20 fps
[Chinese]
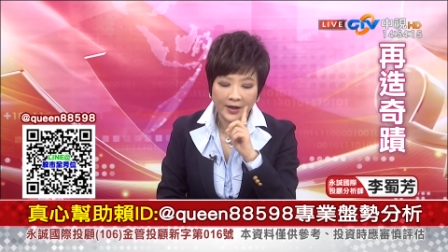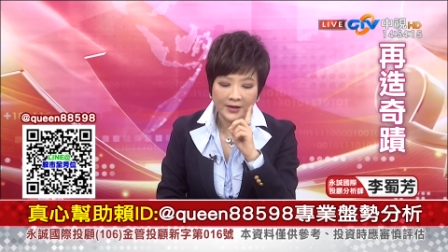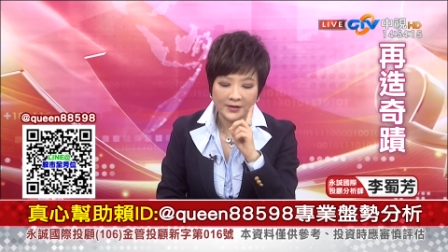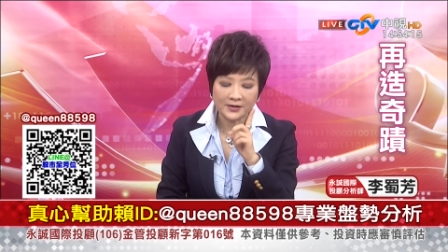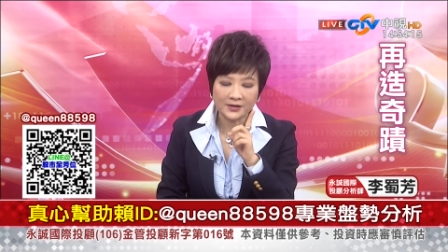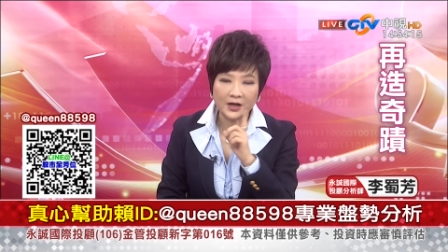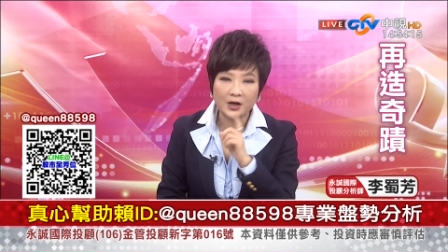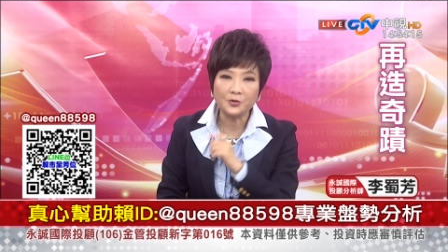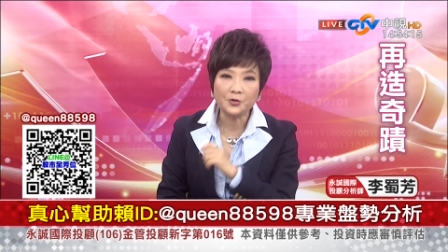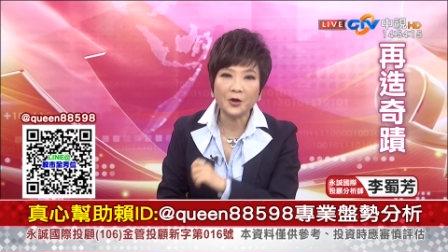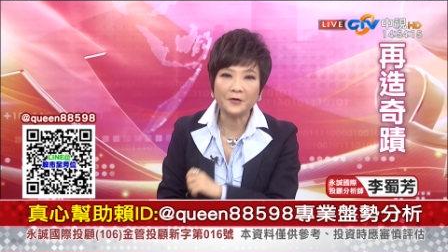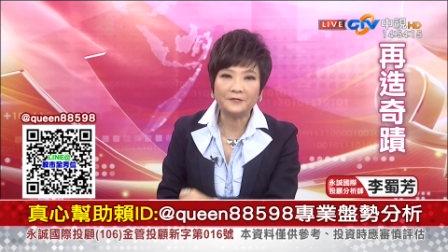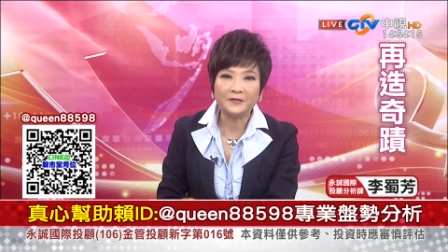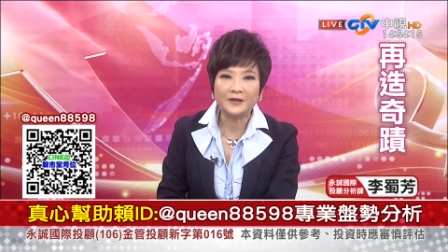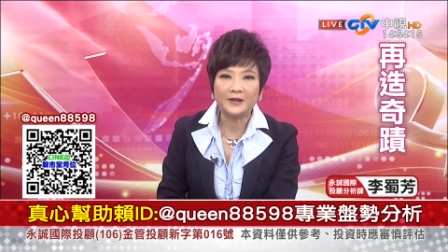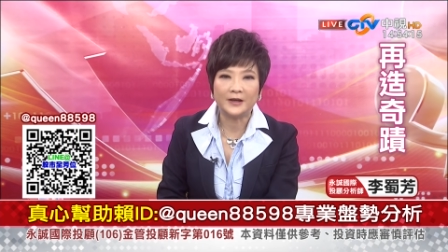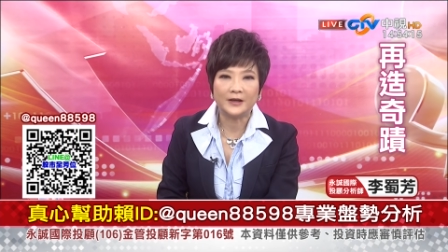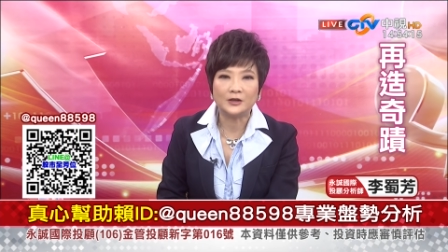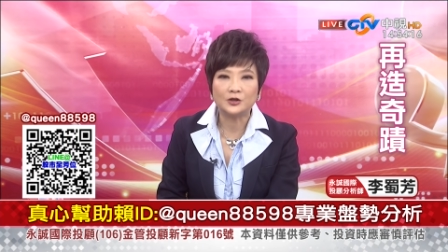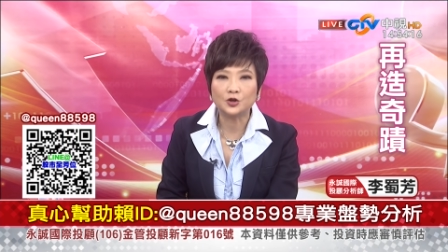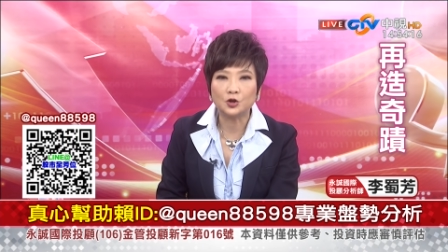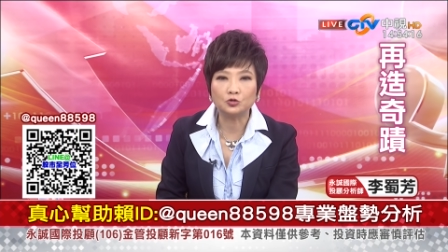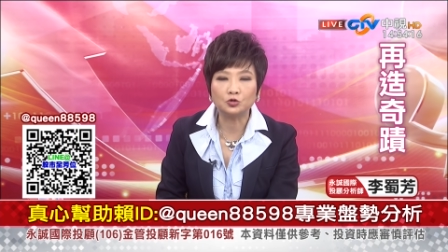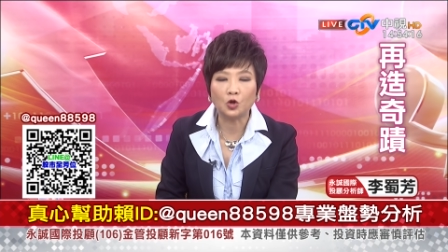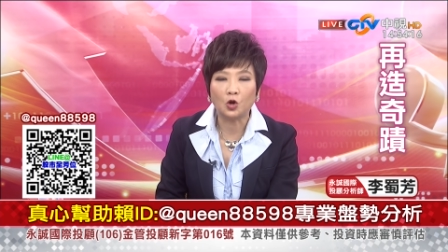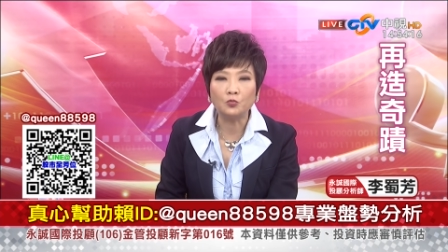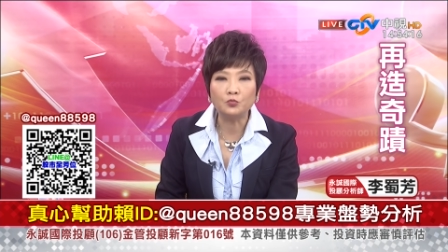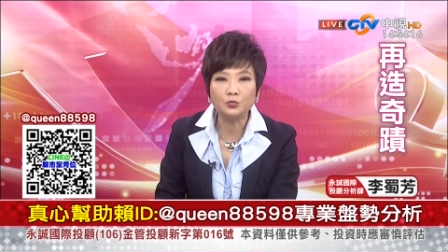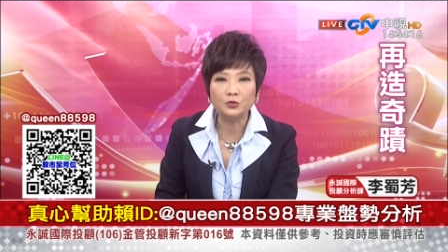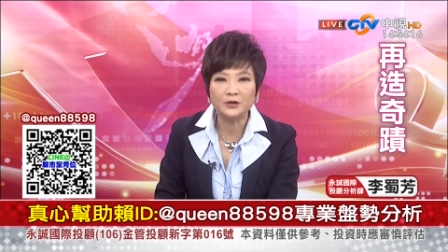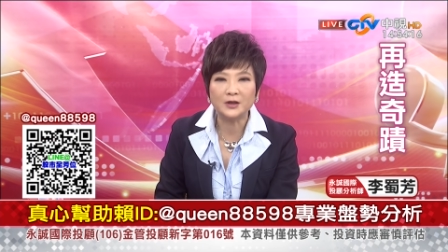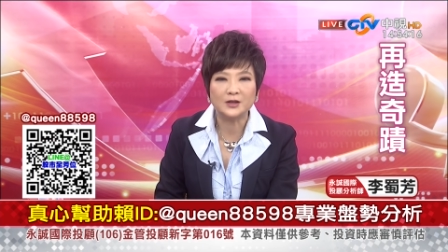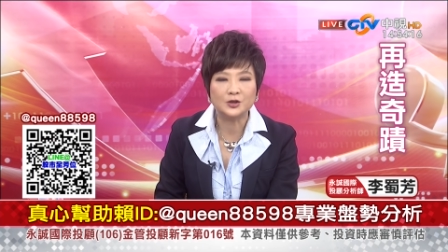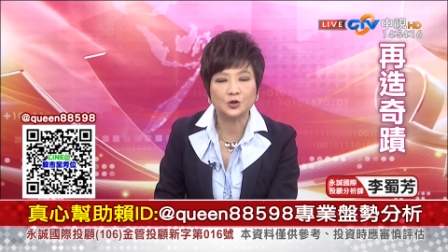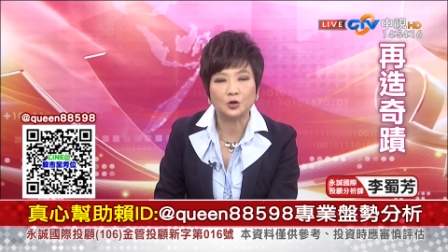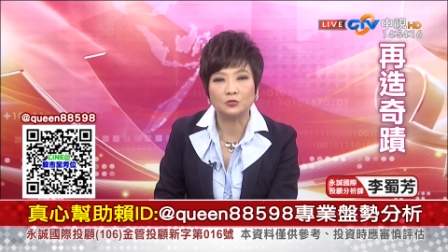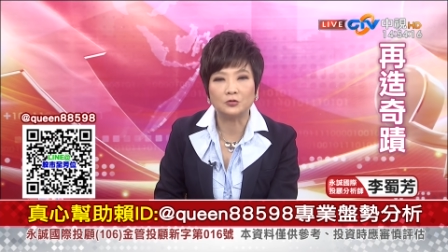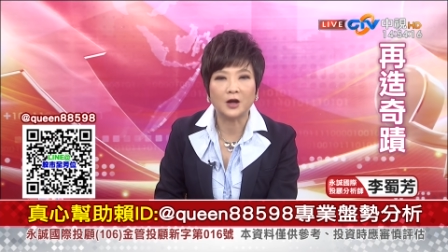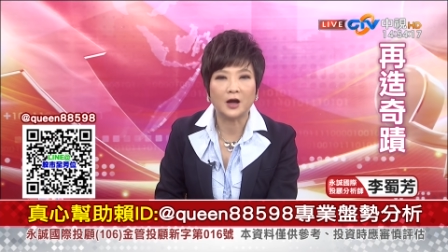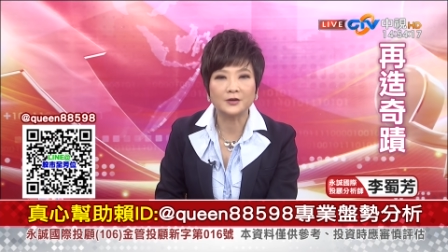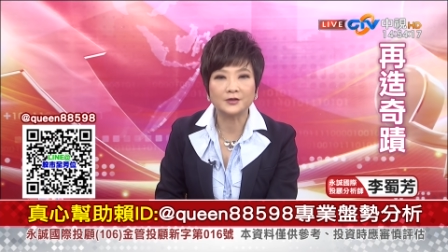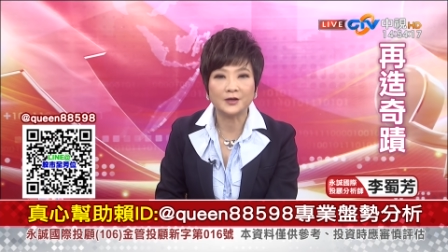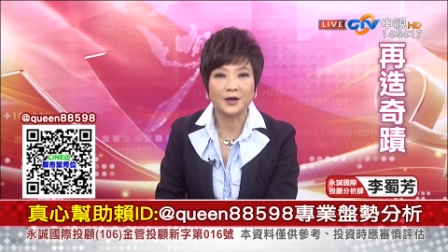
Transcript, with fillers: 十二月份的营收同步的走高，